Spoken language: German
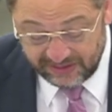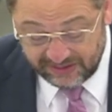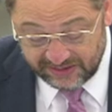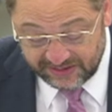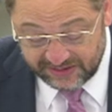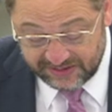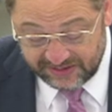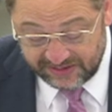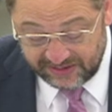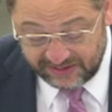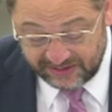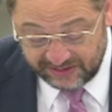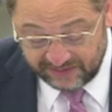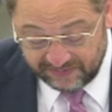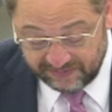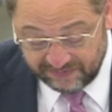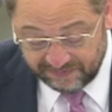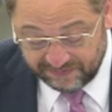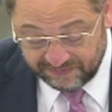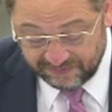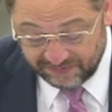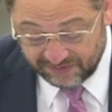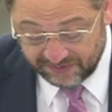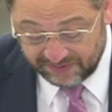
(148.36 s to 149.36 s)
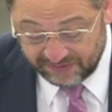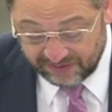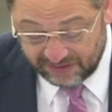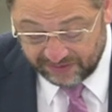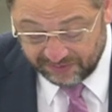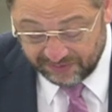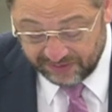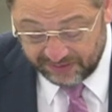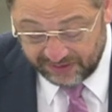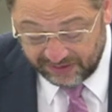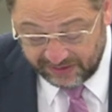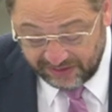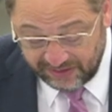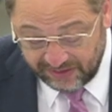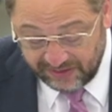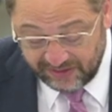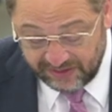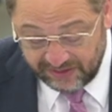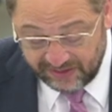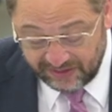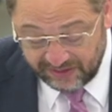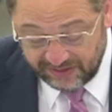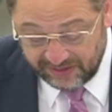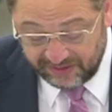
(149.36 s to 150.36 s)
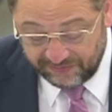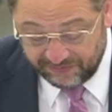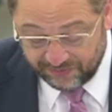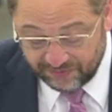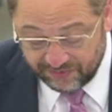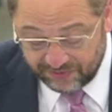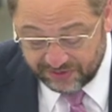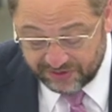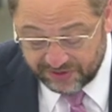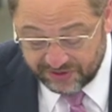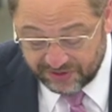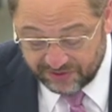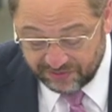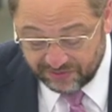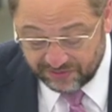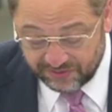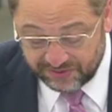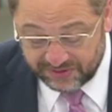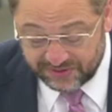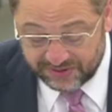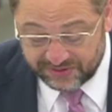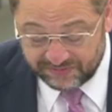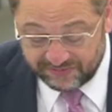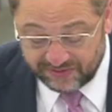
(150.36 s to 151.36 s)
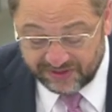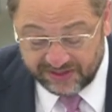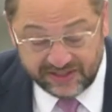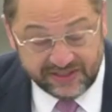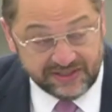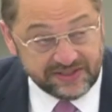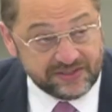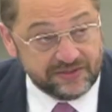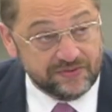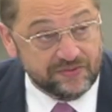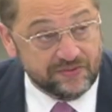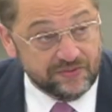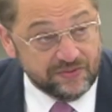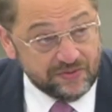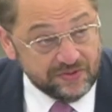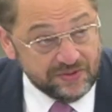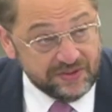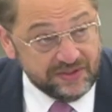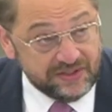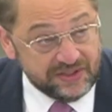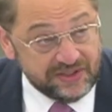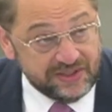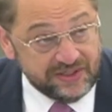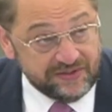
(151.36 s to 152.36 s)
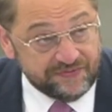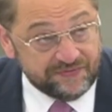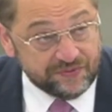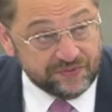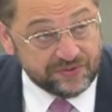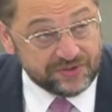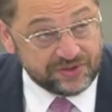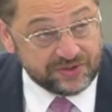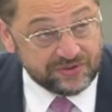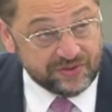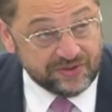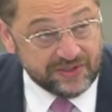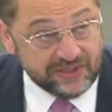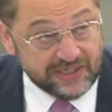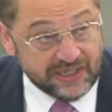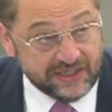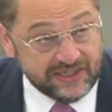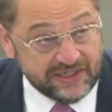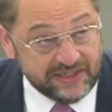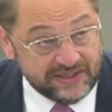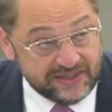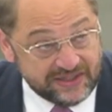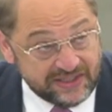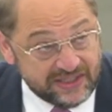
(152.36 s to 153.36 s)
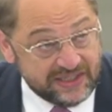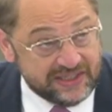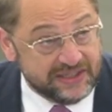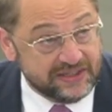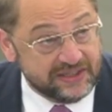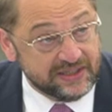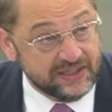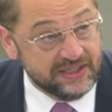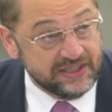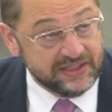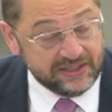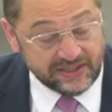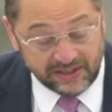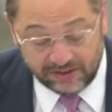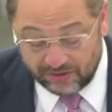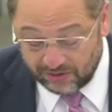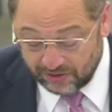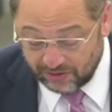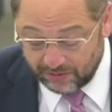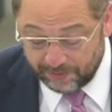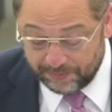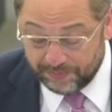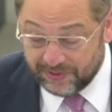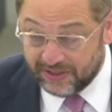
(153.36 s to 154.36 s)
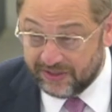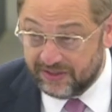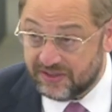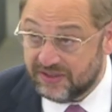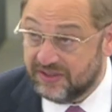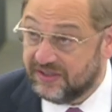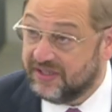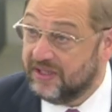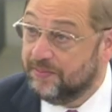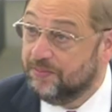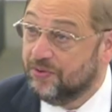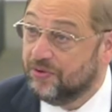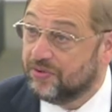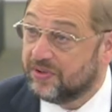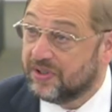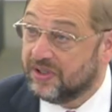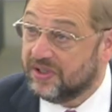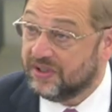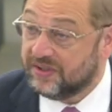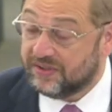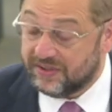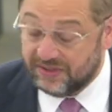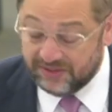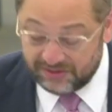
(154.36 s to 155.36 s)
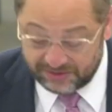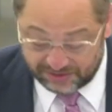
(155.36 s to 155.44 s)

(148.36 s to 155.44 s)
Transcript: dass sie Vertrauen in die Funktionsweise und in die Funktionalität der europäischen Demokratie